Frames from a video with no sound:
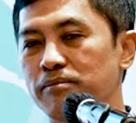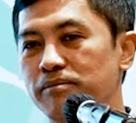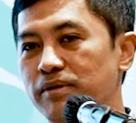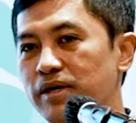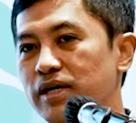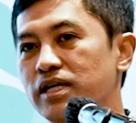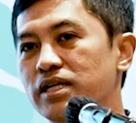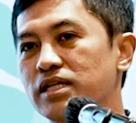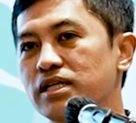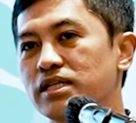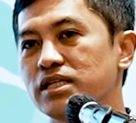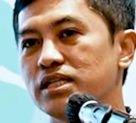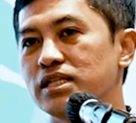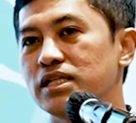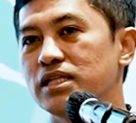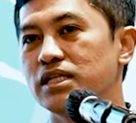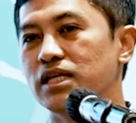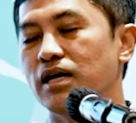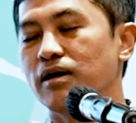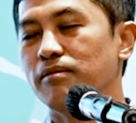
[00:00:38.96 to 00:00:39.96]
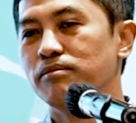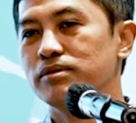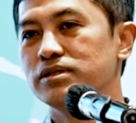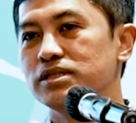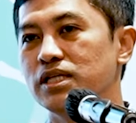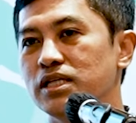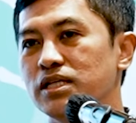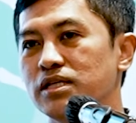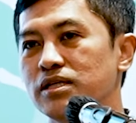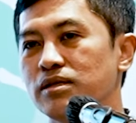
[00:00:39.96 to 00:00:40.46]
AMR tidak
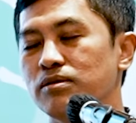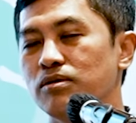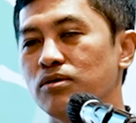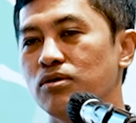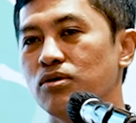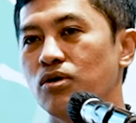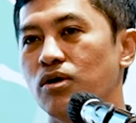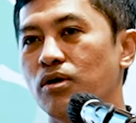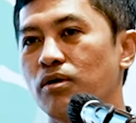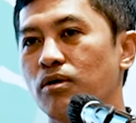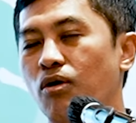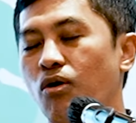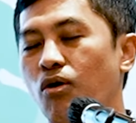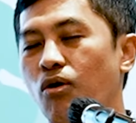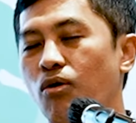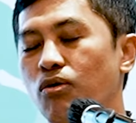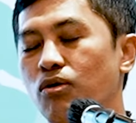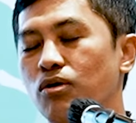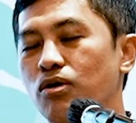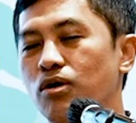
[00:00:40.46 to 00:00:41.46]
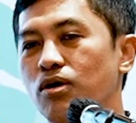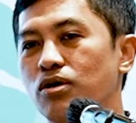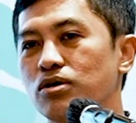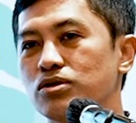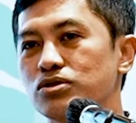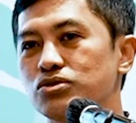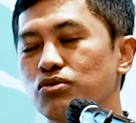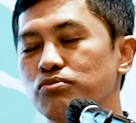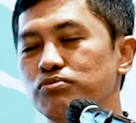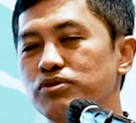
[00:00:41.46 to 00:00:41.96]
menjadi uh,
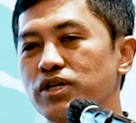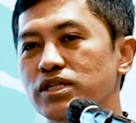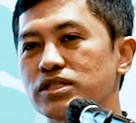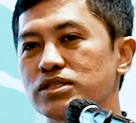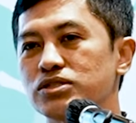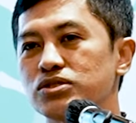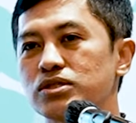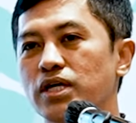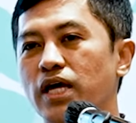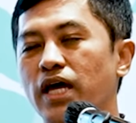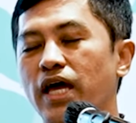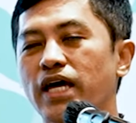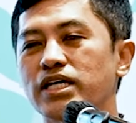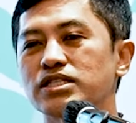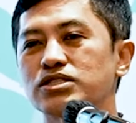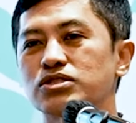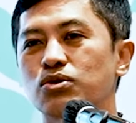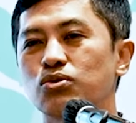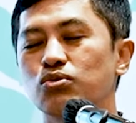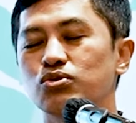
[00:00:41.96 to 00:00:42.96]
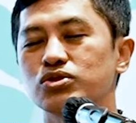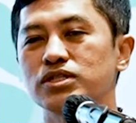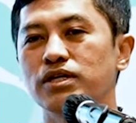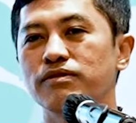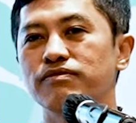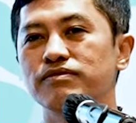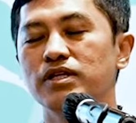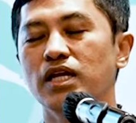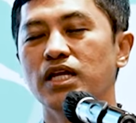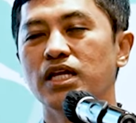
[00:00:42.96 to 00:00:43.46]
subjek eksklusif
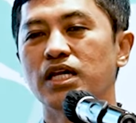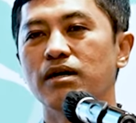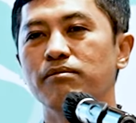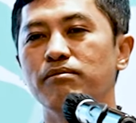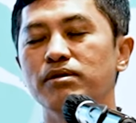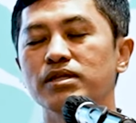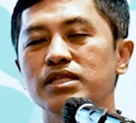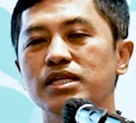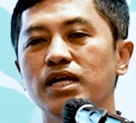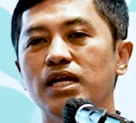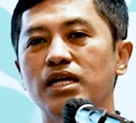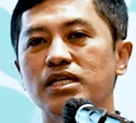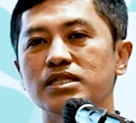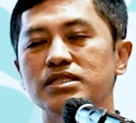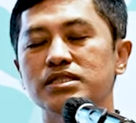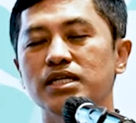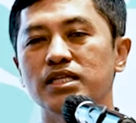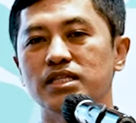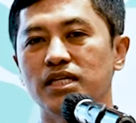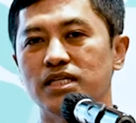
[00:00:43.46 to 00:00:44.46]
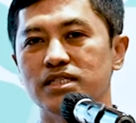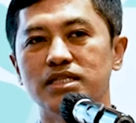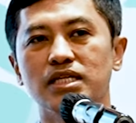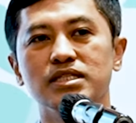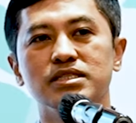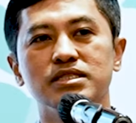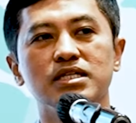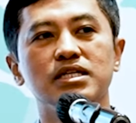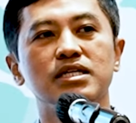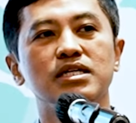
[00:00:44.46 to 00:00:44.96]
dari Kementerian Kesehatan
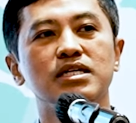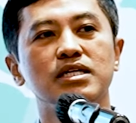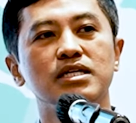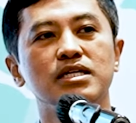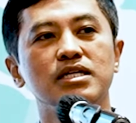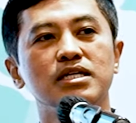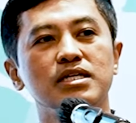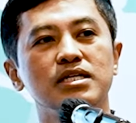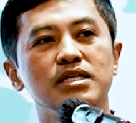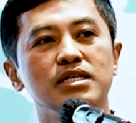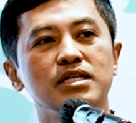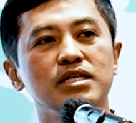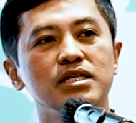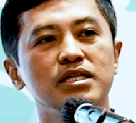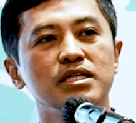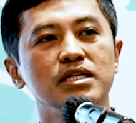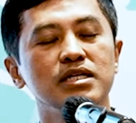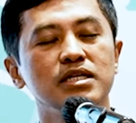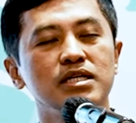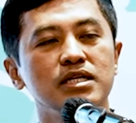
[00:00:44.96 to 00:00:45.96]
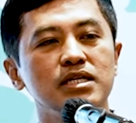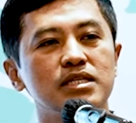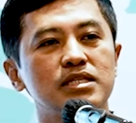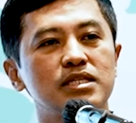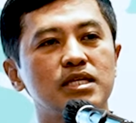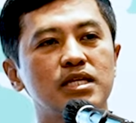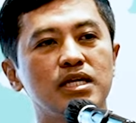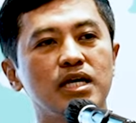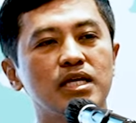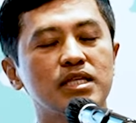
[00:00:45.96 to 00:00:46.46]
saja.
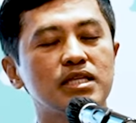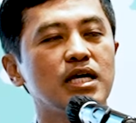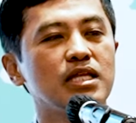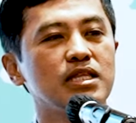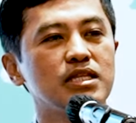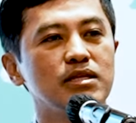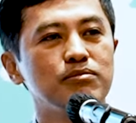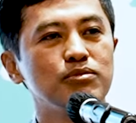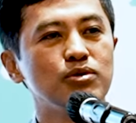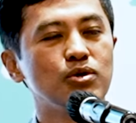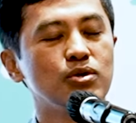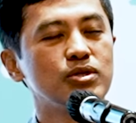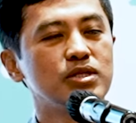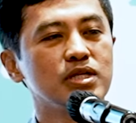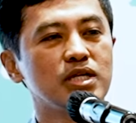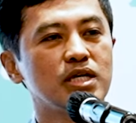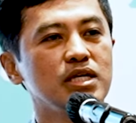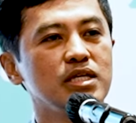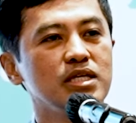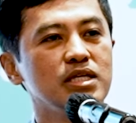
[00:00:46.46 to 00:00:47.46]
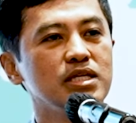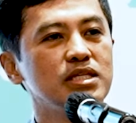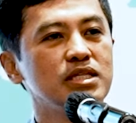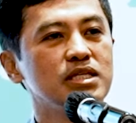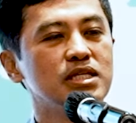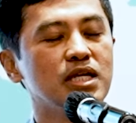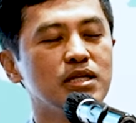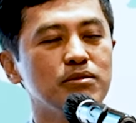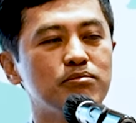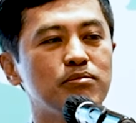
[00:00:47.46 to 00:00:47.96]
Ternyata antibiotik ini
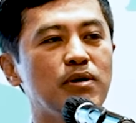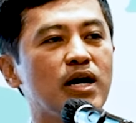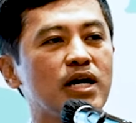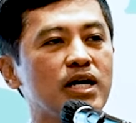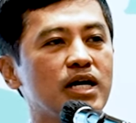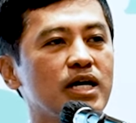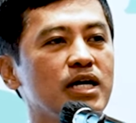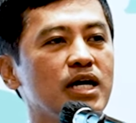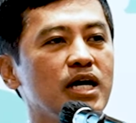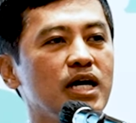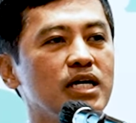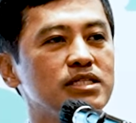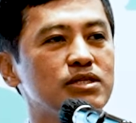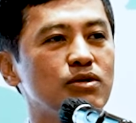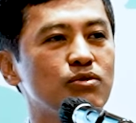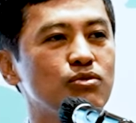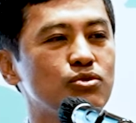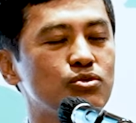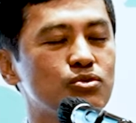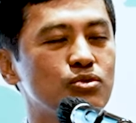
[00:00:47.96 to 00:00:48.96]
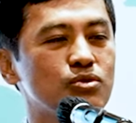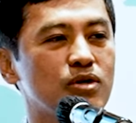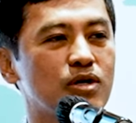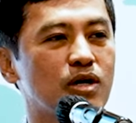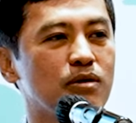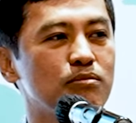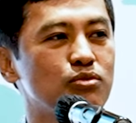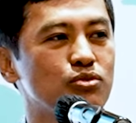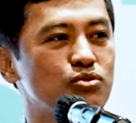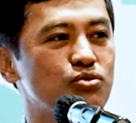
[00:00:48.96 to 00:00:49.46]
tidak dipakai hanya untuk
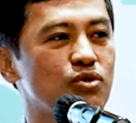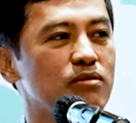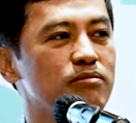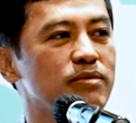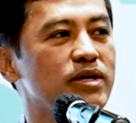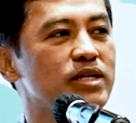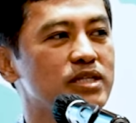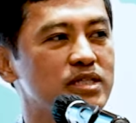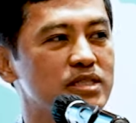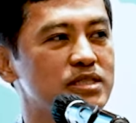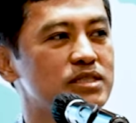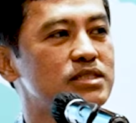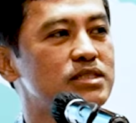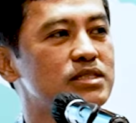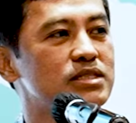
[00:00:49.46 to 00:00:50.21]
kebutuhan medis.